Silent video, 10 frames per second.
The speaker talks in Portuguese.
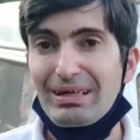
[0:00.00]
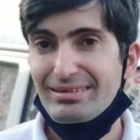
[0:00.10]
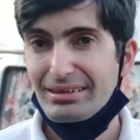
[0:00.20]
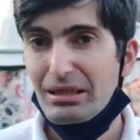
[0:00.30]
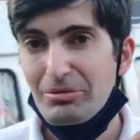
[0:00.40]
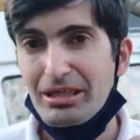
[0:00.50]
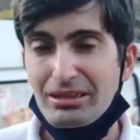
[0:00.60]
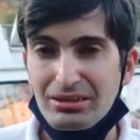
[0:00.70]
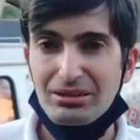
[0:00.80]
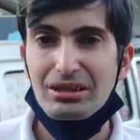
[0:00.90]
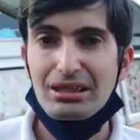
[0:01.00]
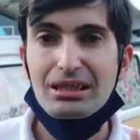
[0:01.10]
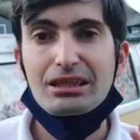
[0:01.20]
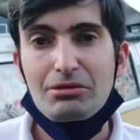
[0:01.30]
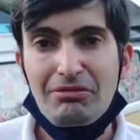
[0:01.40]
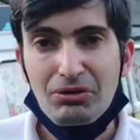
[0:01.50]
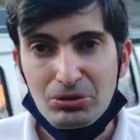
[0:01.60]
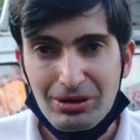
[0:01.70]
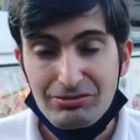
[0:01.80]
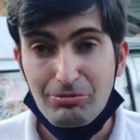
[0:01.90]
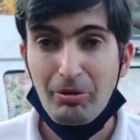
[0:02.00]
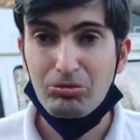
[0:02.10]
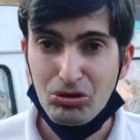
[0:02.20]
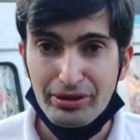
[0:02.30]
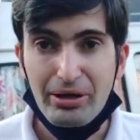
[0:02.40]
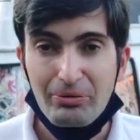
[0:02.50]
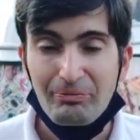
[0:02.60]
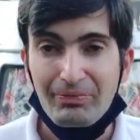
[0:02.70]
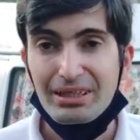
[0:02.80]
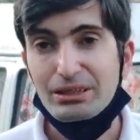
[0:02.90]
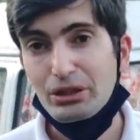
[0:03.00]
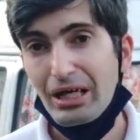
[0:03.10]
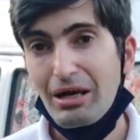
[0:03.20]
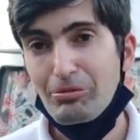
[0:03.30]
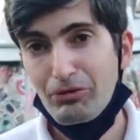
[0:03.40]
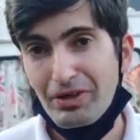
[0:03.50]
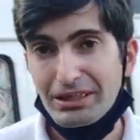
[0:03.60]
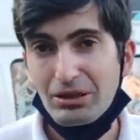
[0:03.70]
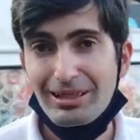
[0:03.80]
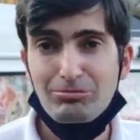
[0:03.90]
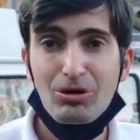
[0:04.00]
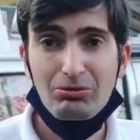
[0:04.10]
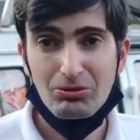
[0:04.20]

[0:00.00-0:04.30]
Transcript: Mas ainda bem que aqui tem uma fotógrafa profissional que, aproveitando da boa